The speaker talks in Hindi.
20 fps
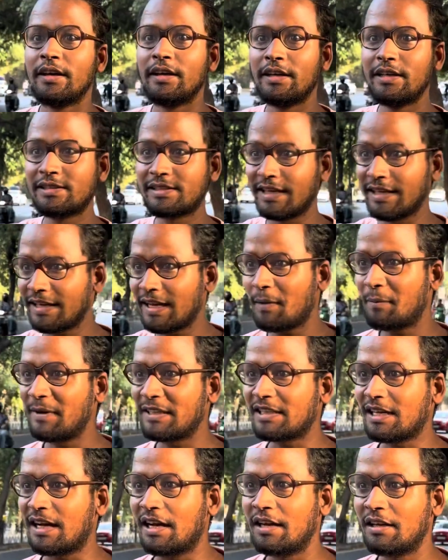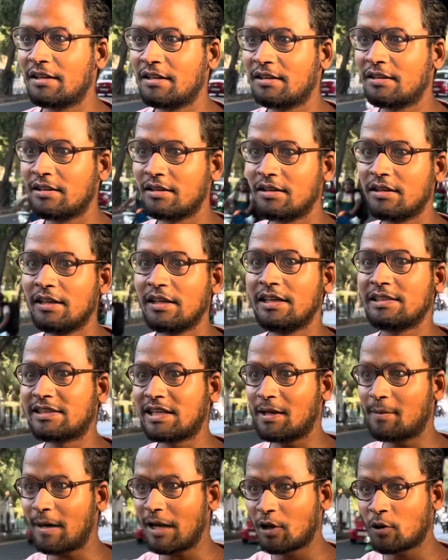इसे क्या पता
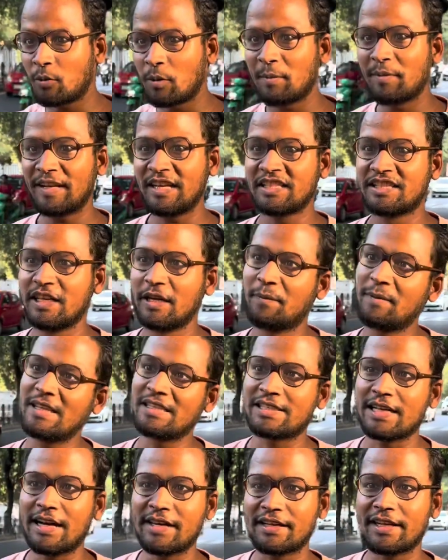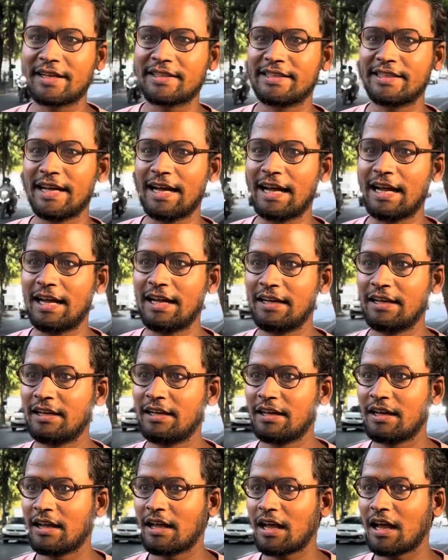इसके वालों में मैंने जीपीएस सेट कर दिया
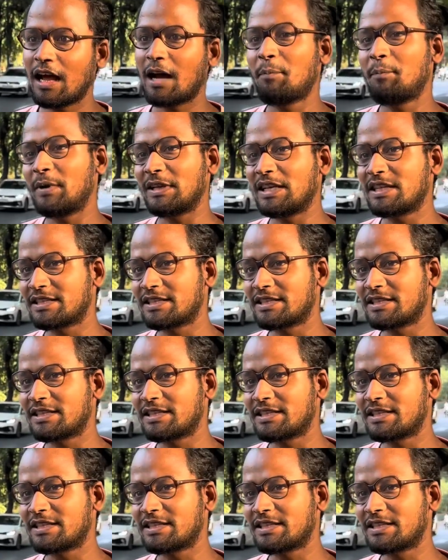है अब पता